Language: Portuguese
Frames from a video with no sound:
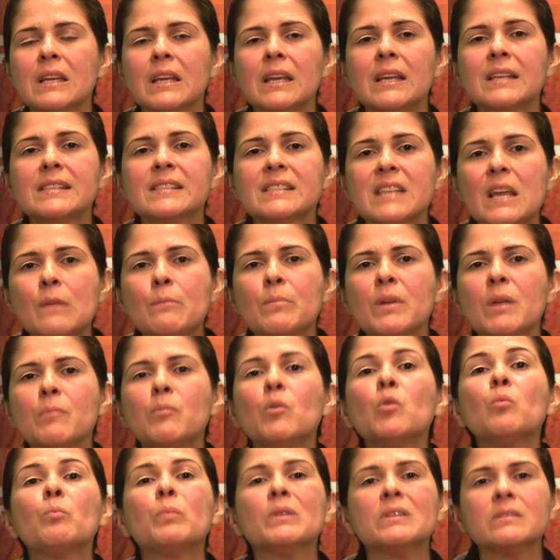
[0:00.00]
e sempre é
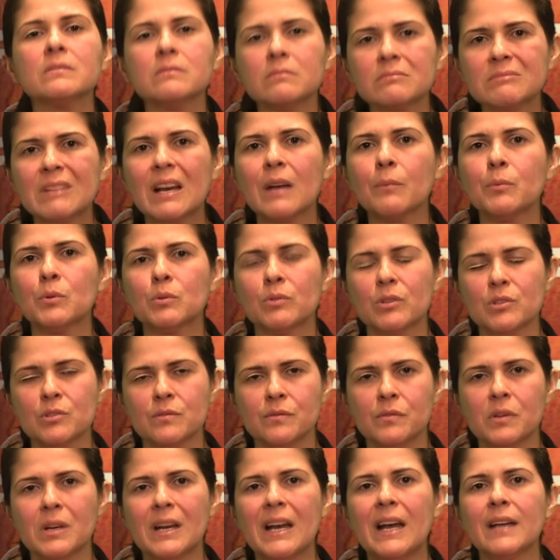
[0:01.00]
bom perguntar para um
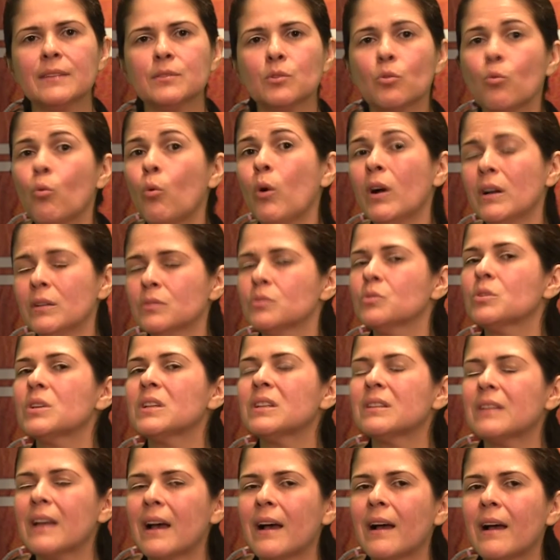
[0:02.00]
advogado quanto
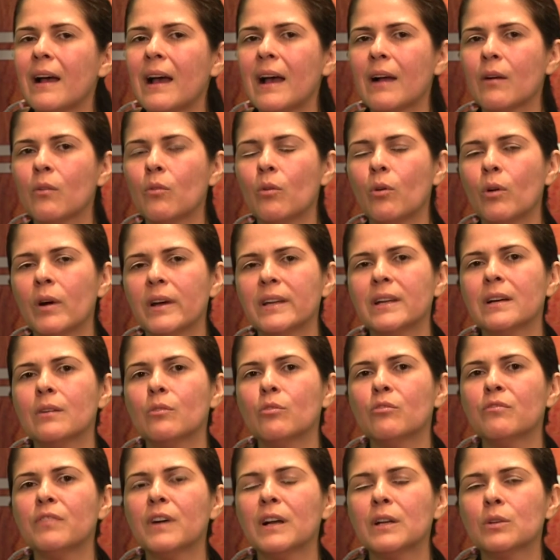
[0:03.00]
que está agora
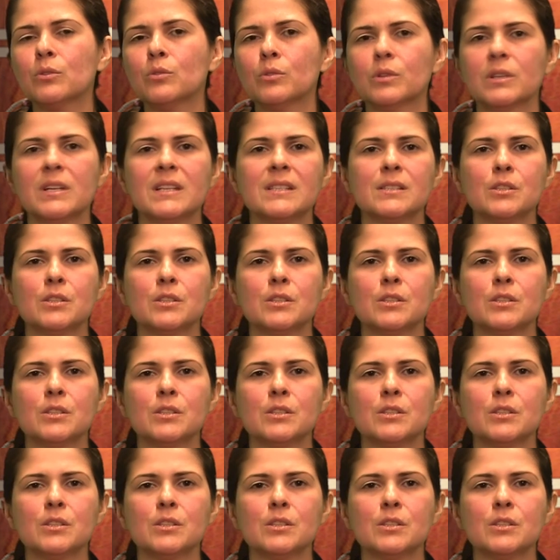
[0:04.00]
o valor